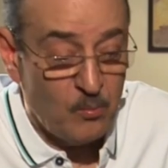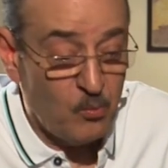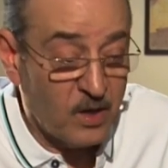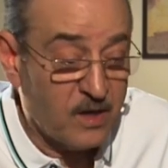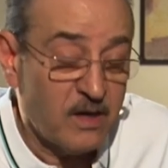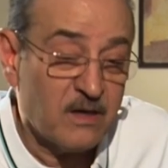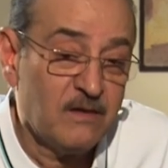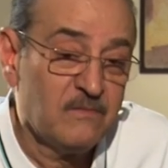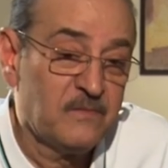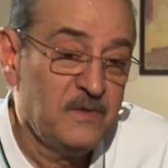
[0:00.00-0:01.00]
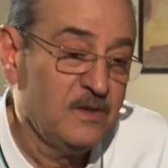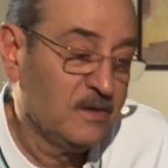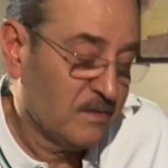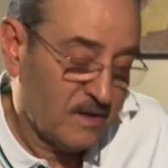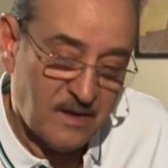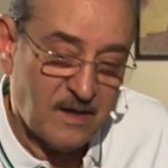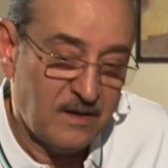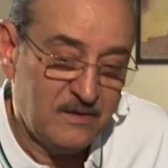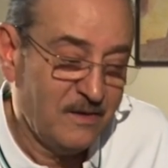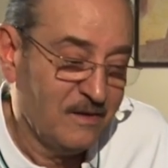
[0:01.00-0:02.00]
مؤخرا في
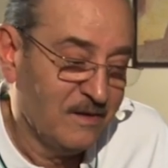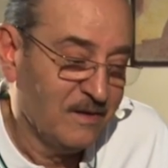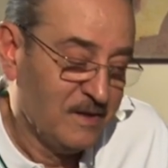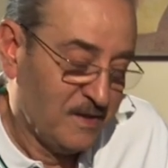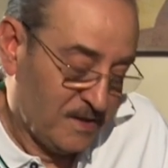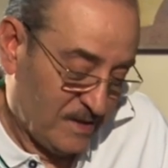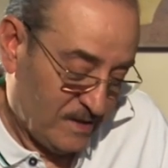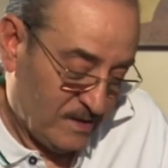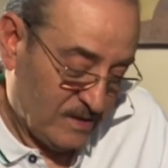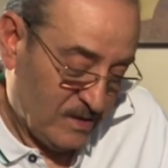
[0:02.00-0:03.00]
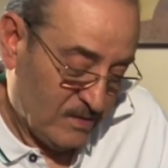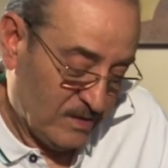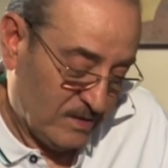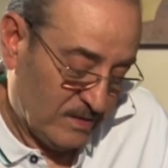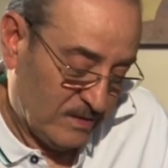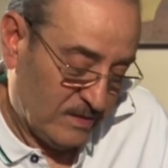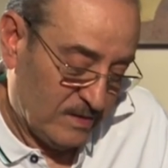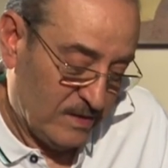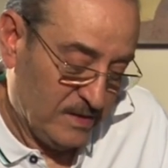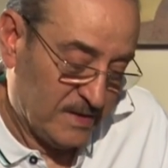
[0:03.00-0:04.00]
احد ال
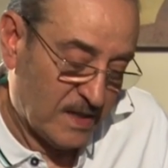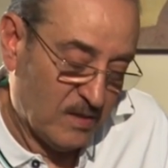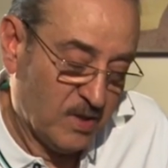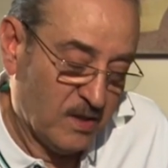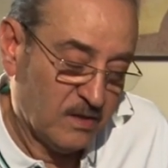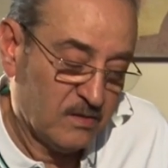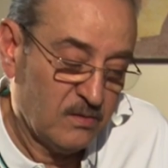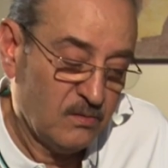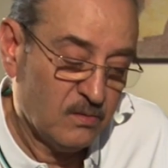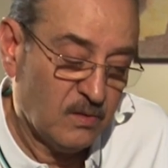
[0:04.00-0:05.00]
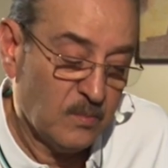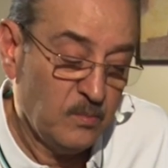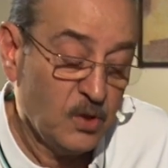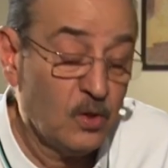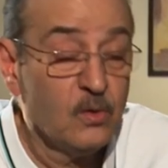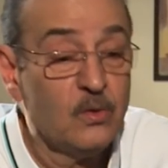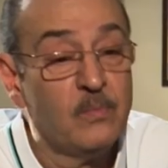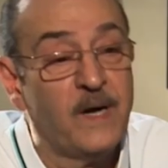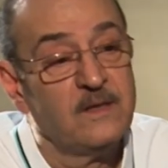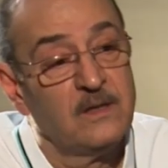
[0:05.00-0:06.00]
الحسابات انه عم
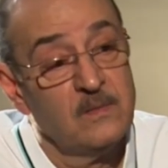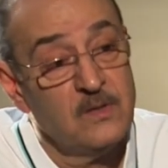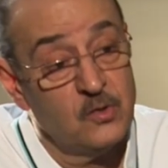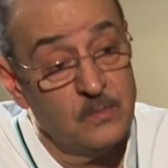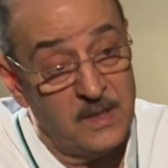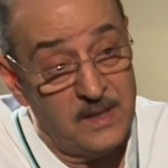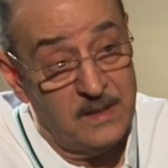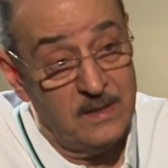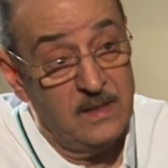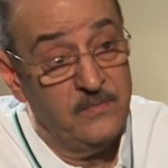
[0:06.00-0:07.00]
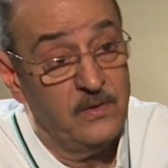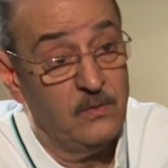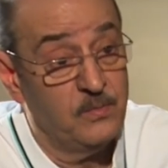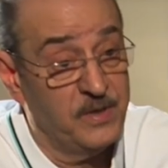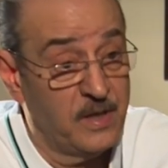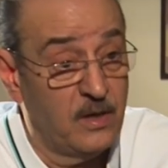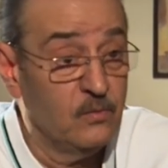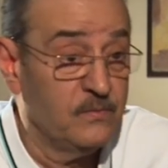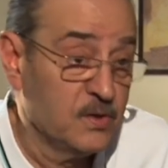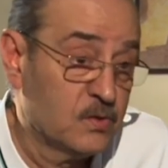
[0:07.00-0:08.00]
بيطلب حتى من زملاء الي في لبنان
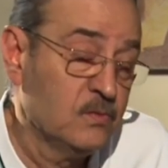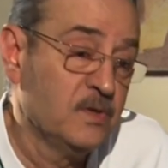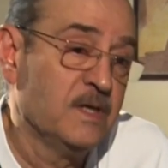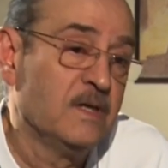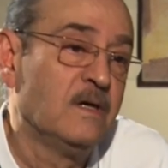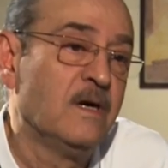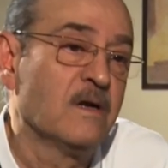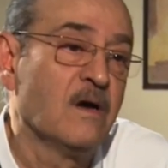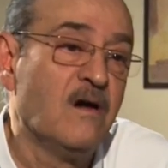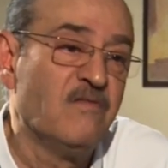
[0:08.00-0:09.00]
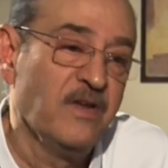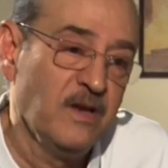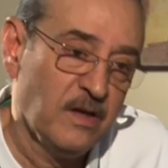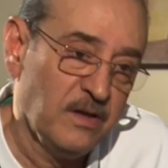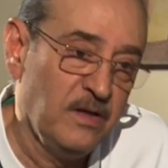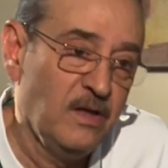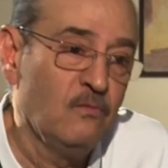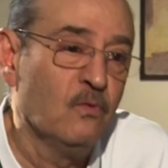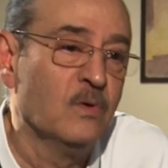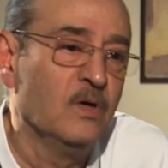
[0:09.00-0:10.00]
وفي سوريا ارقام
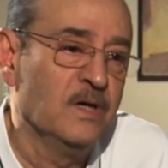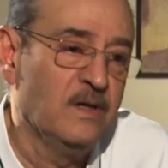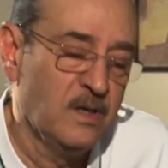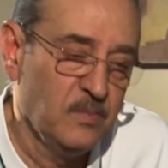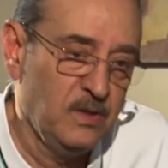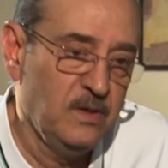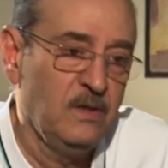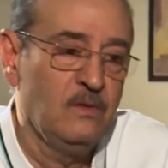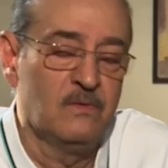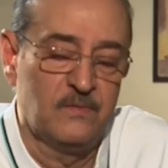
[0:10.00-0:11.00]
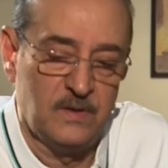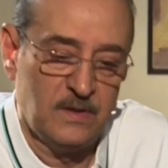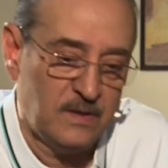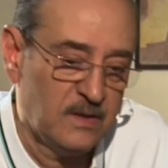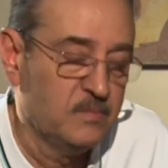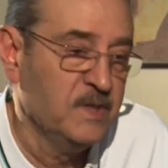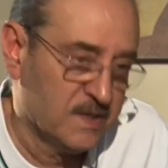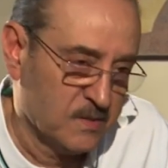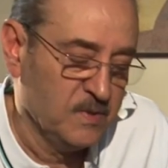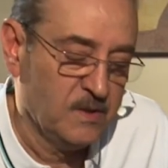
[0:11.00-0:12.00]
فنانين واعلاميين وفنانات
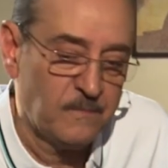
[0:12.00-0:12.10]
باسمي